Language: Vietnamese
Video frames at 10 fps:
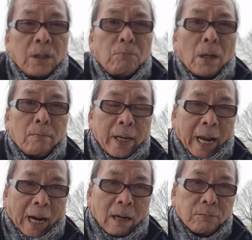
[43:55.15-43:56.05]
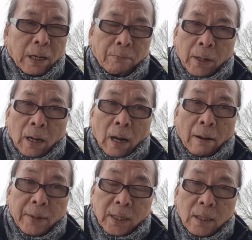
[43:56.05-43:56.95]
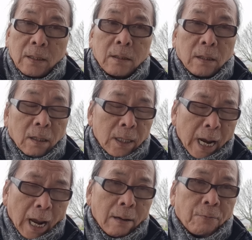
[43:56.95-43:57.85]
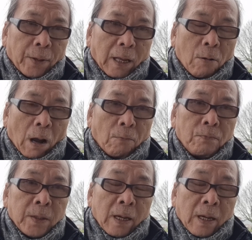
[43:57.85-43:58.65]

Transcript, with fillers: trong năm 2024 giữa Nga và Tàu Cộng